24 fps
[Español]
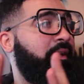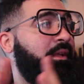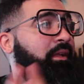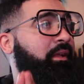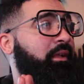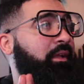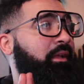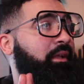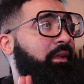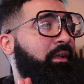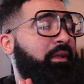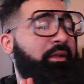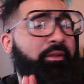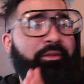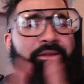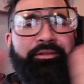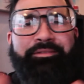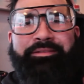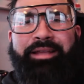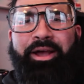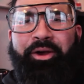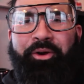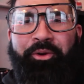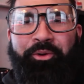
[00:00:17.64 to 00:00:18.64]
Eh,
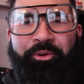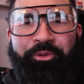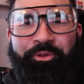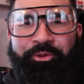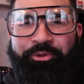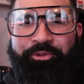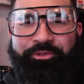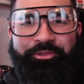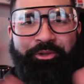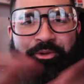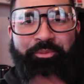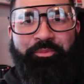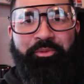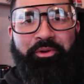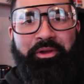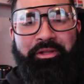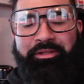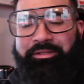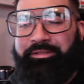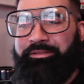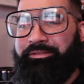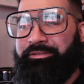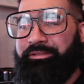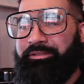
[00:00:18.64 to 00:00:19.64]
desahogo, yo no sé cómo que
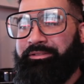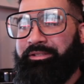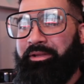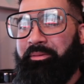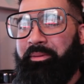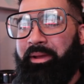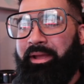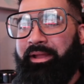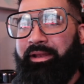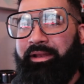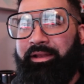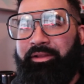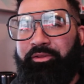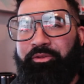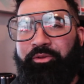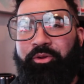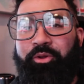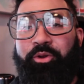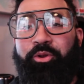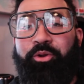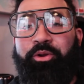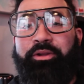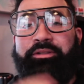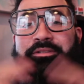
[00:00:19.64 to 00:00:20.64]
esa vaina.
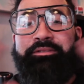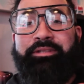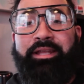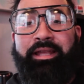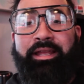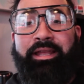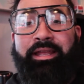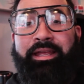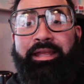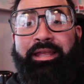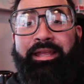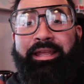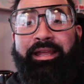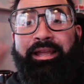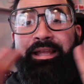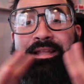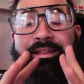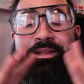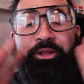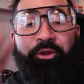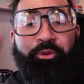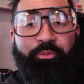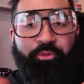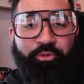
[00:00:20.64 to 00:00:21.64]
Yo lo que sé que
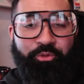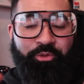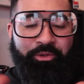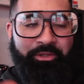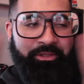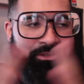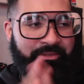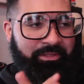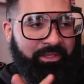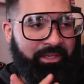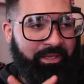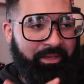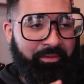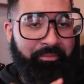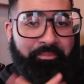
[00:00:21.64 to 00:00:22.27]
tengo mucho que decir.